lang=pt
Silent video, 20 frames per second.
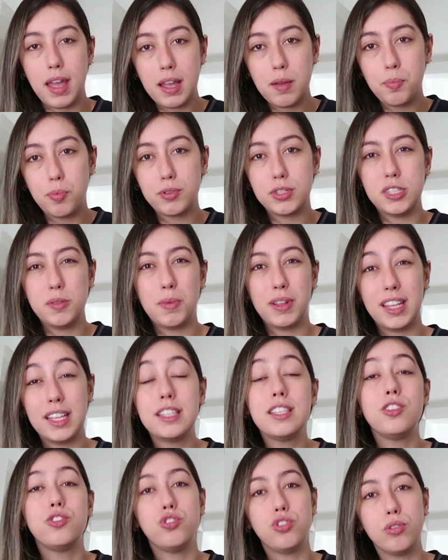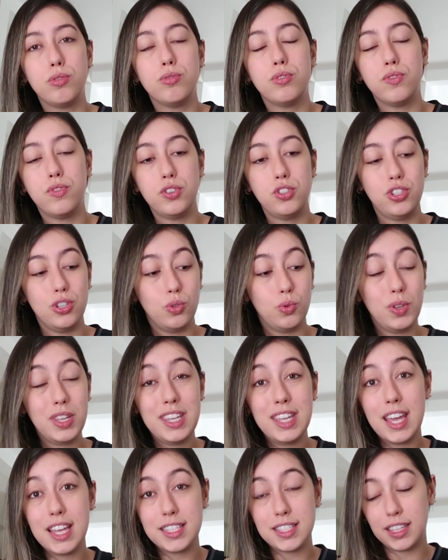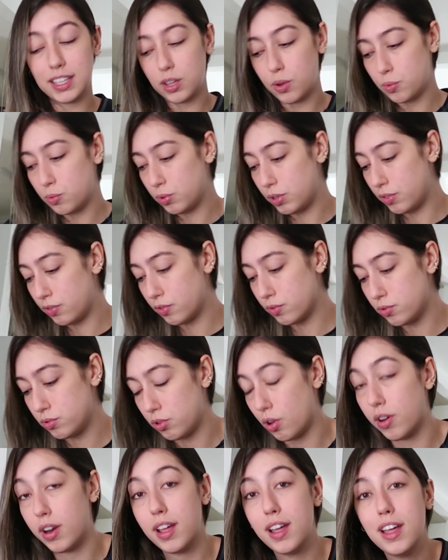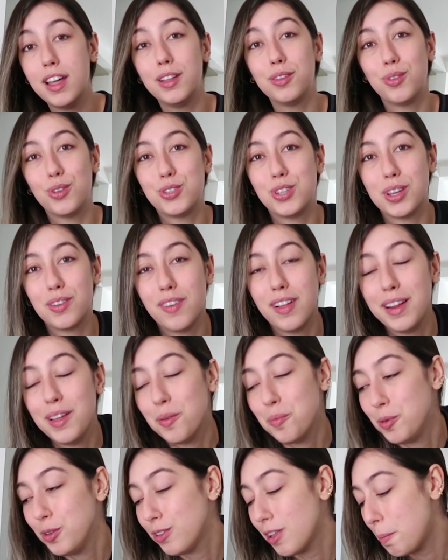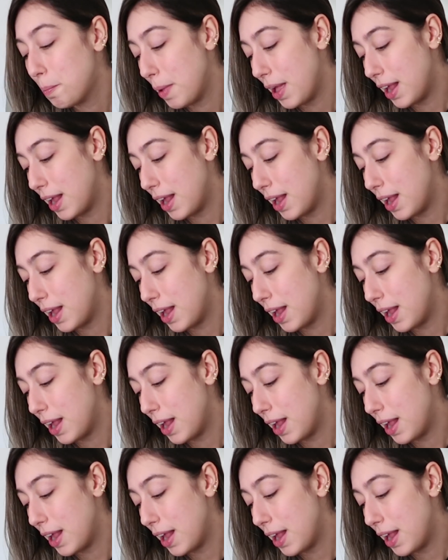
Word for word: bem por cima desse estilo de vestido. E esse aqui é um que funciona. Então achei que valeu muito a